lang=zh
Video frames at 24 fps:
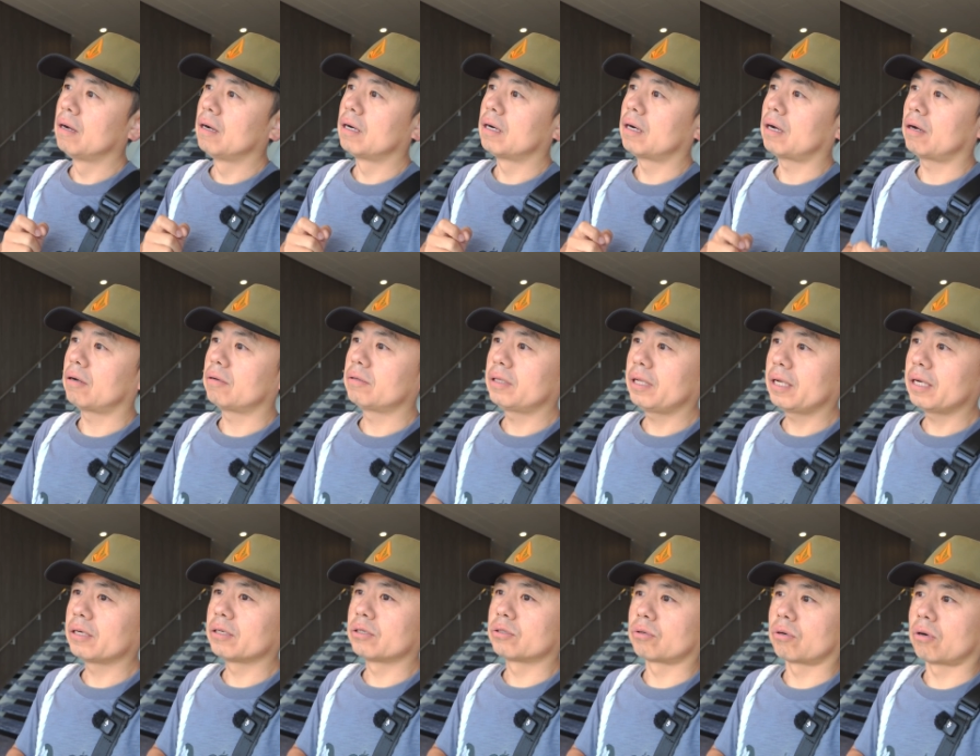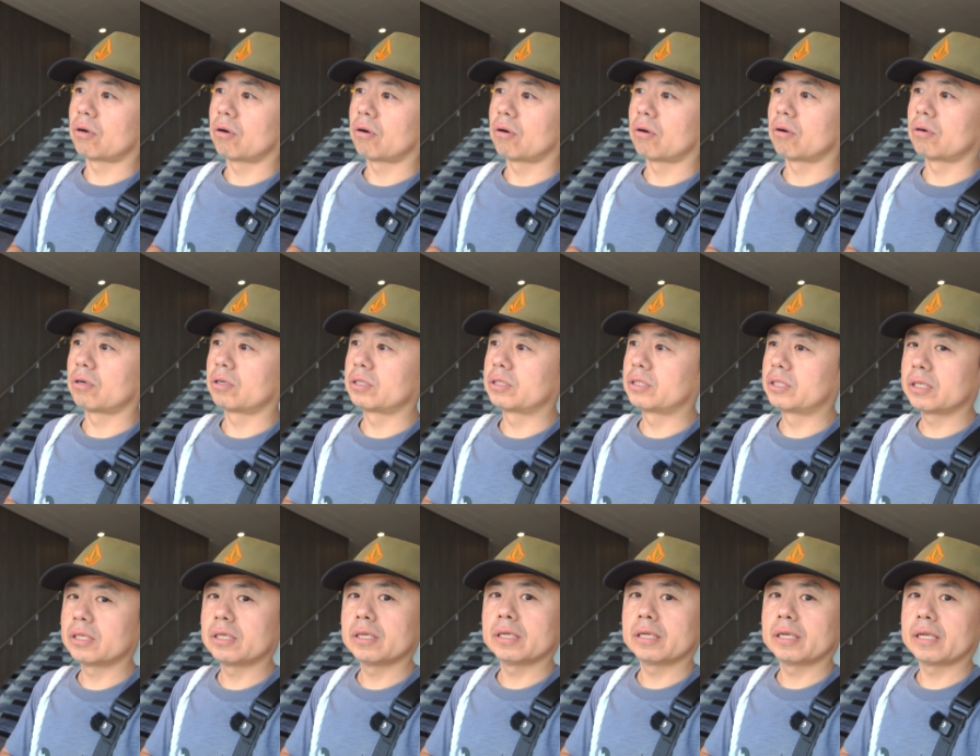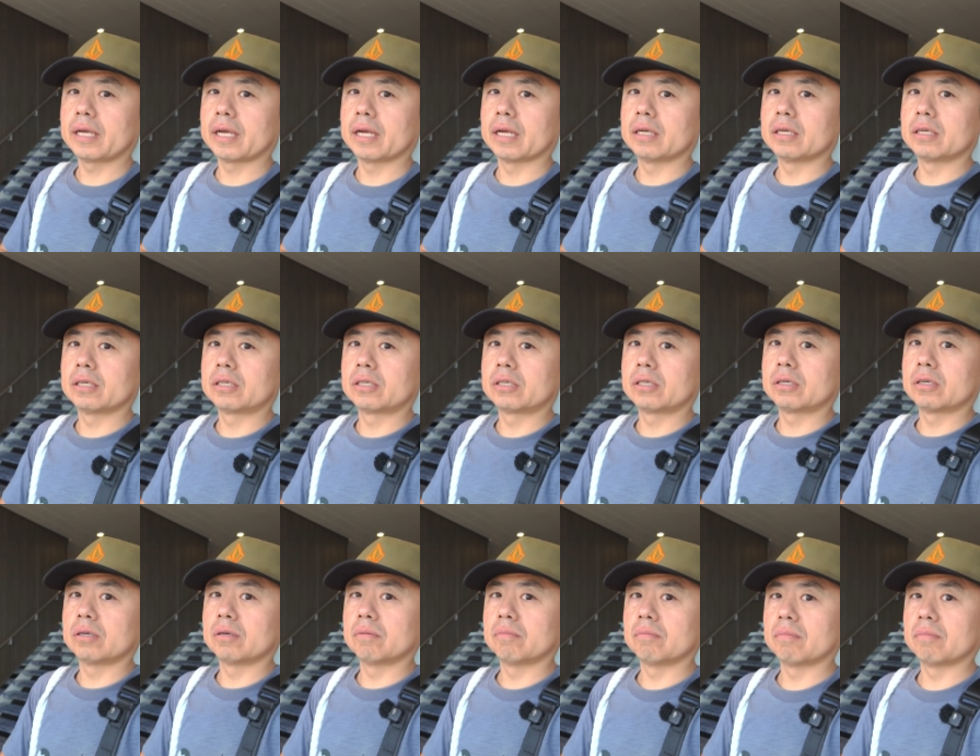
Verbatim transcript: 然后那个时候星链是